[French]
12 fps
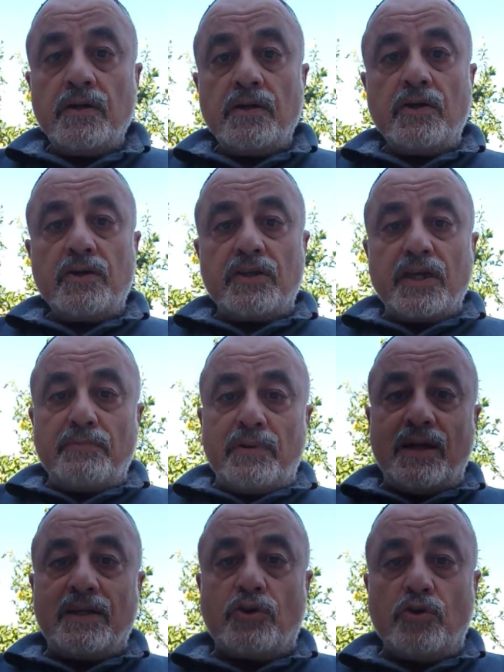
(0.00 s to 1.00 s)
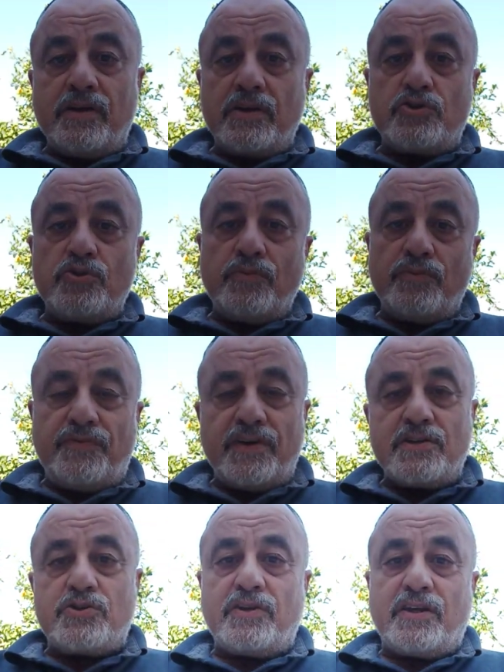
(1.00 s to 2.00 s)
Un très bel atelier Zoom
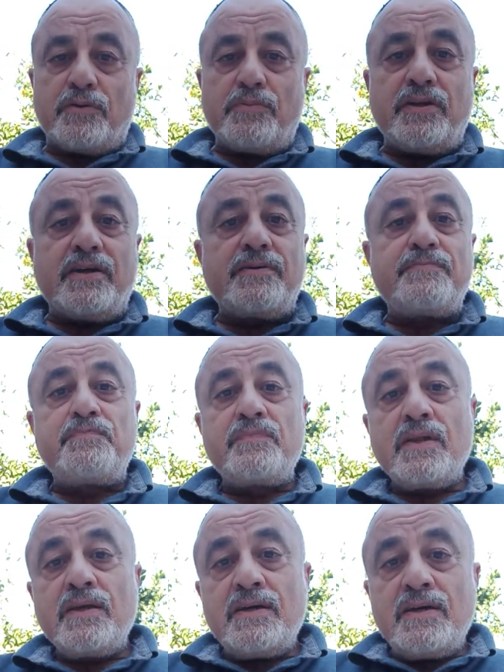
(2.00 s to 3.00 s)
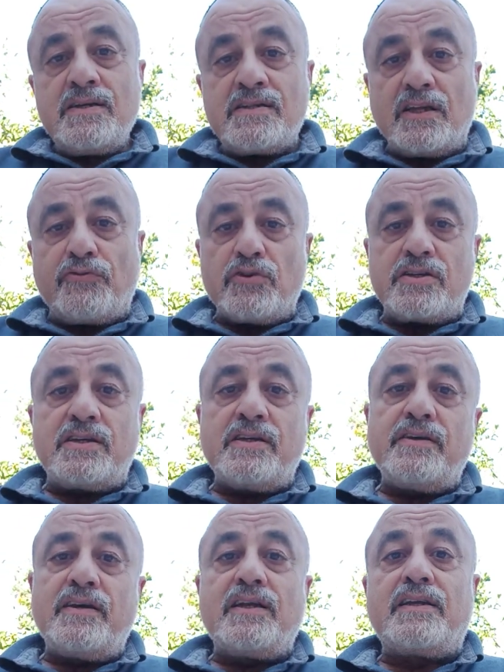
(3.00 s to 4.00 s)
vient de se terminer. Cette
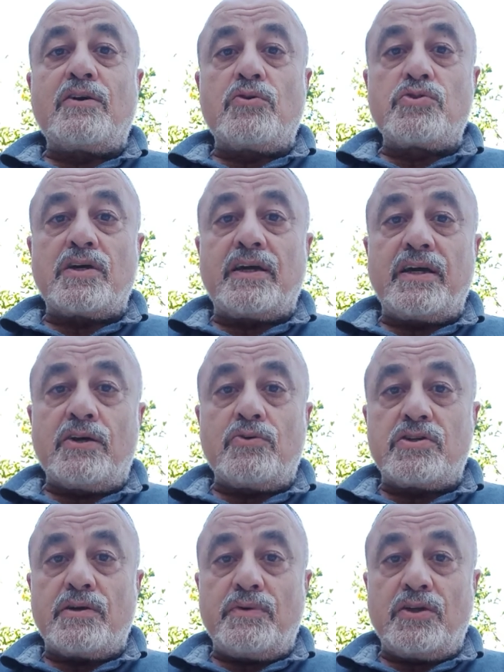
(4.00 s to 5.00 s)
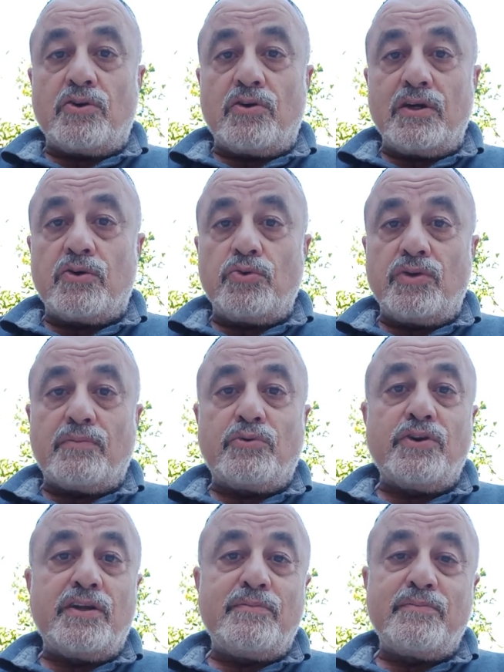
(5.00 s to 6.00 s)
fois-ci, il était consacré à nos amis de l'Ichud
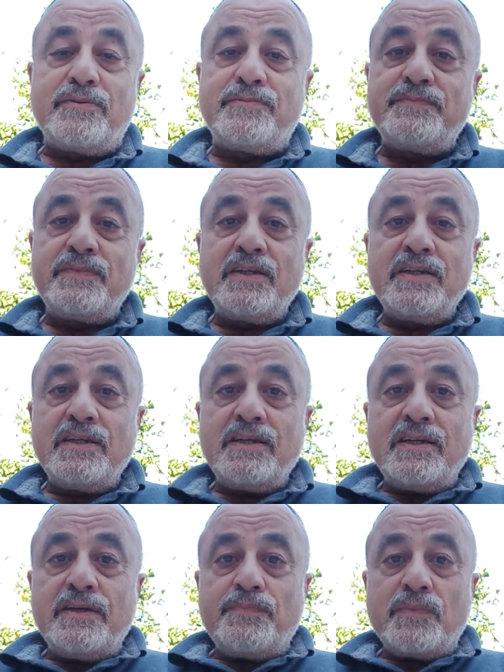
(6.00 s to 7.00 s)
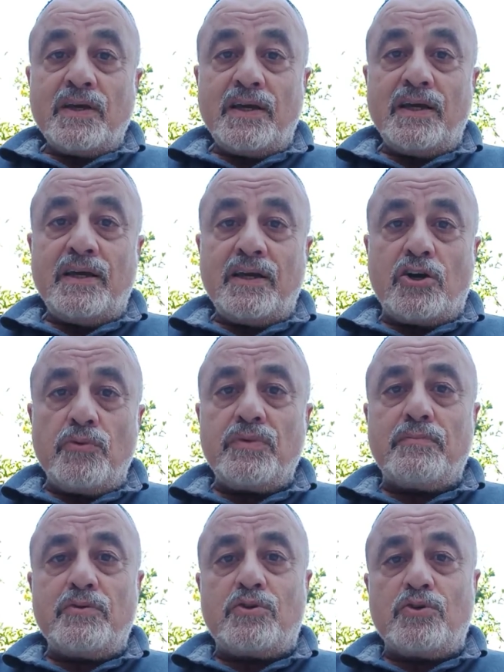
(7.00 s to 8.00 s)
Abonim. Et comme
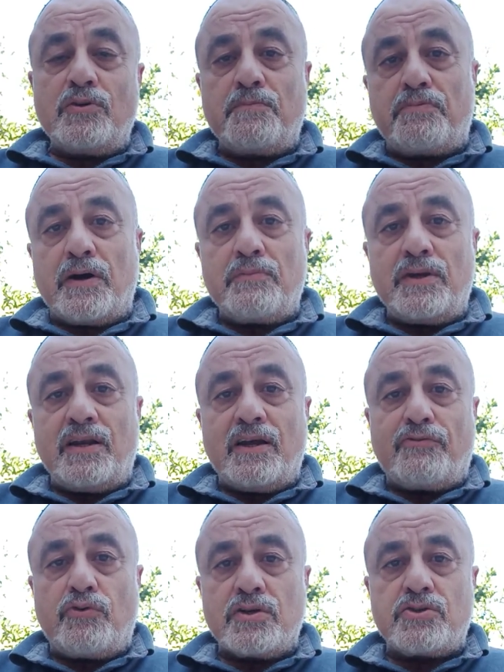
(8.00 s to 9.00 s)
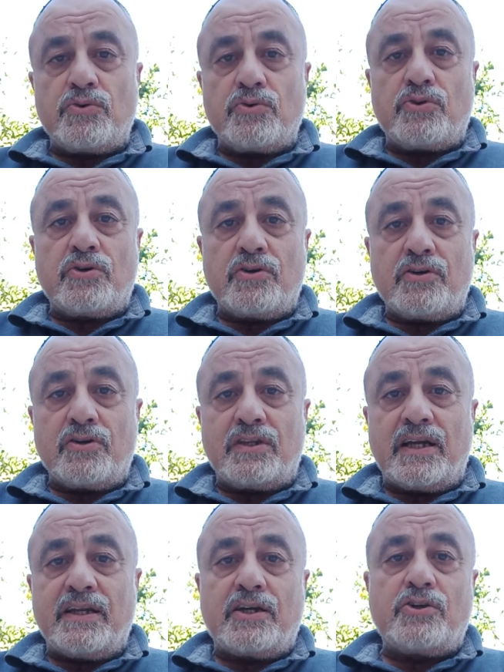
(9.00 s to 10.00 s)
d'habitude, parmi la foison
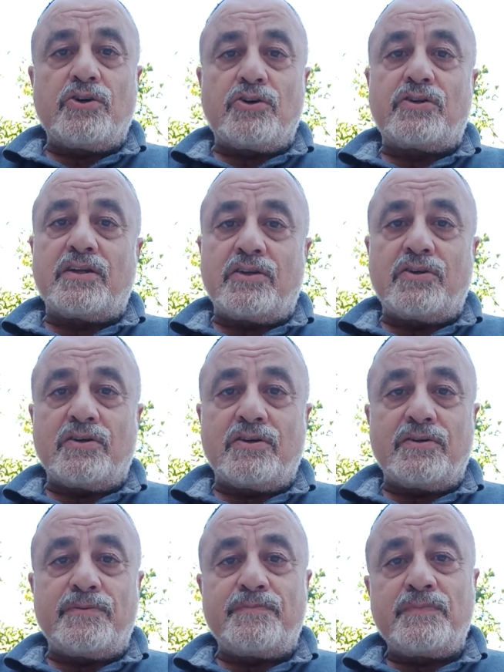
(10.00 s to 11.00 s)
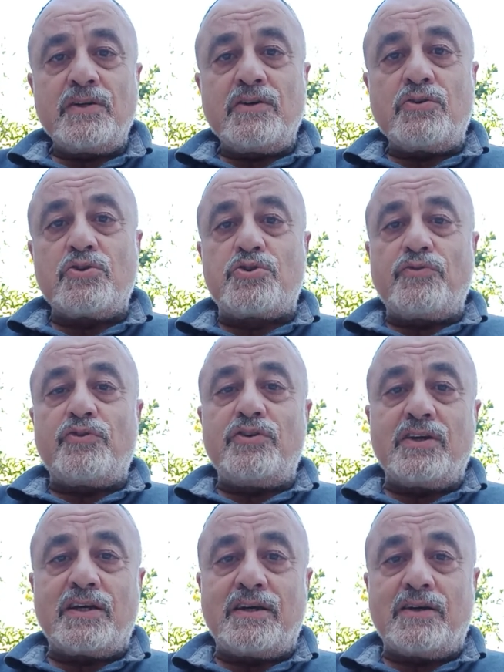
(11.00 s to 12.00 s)
d'anecdotes et de,
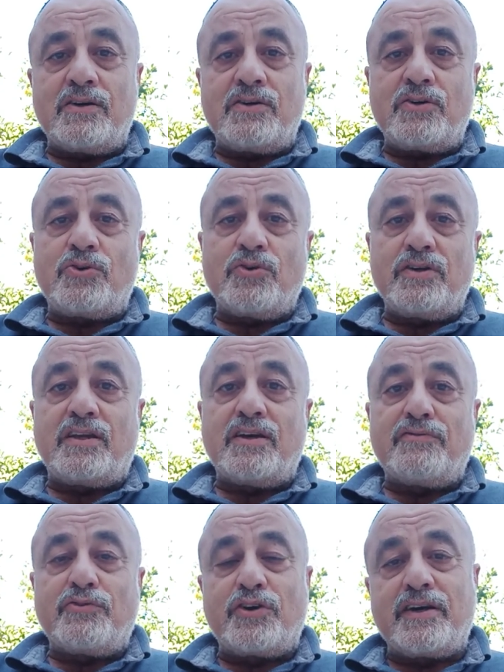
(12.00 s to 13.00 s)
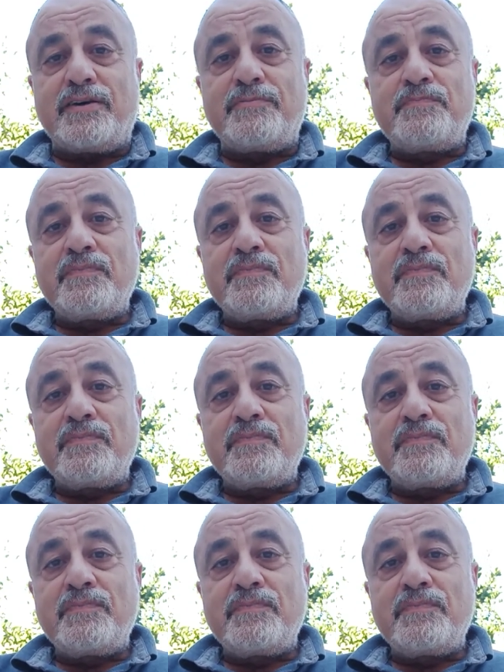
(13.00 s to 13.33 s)
souvenirs qui, ont été évoqués,